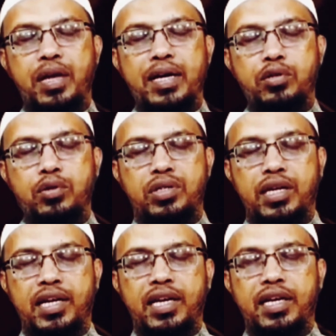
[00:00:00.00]
একজন
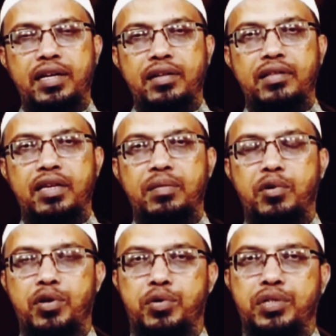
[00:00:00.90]
ছেলে তিনি
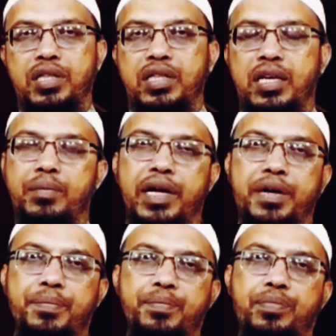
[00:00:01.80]
মনে করছেন তিনি মেয়ে
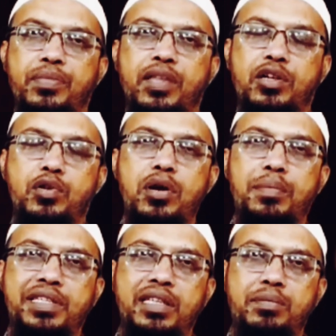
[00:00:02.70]
তার শরীরে
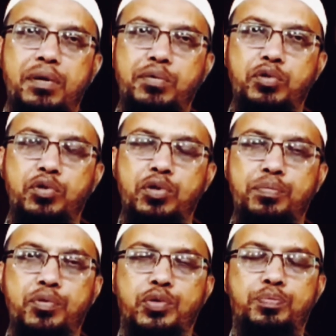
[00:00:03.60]
মাথাতে পা পর্যন্ত
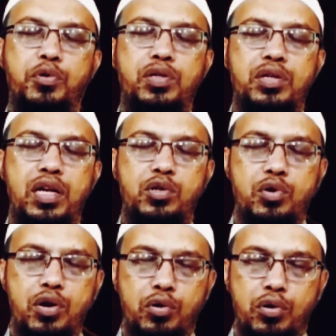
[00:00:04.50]
প্রতিটা
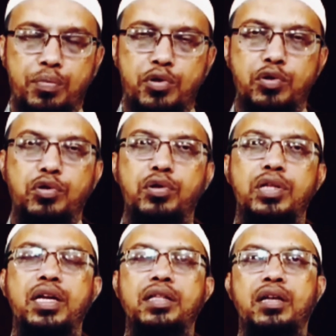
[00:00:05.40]
শরীরের অঙ্গ
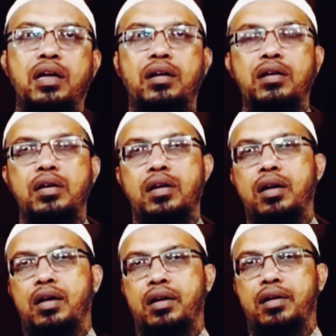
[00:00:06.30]
প্রত্যঙ্গতে তার
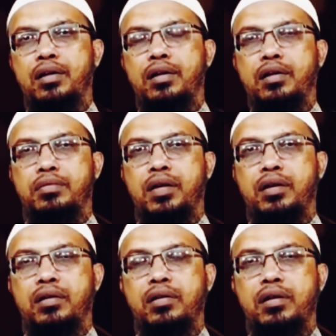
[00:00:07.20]
আর
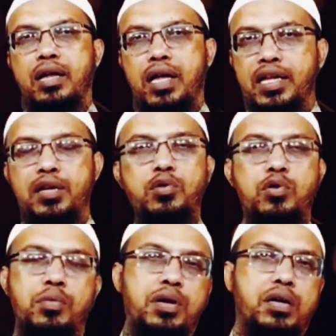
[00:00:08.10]
তার নারীর
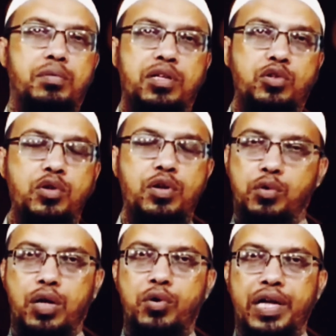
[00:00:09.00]
কোনো অবকাঠামো তার শরীরে
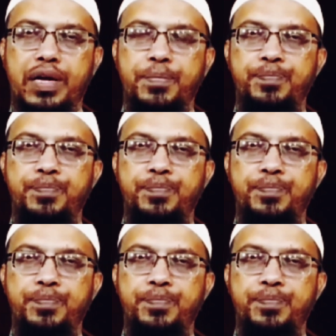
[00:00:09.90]
কোথাও নেই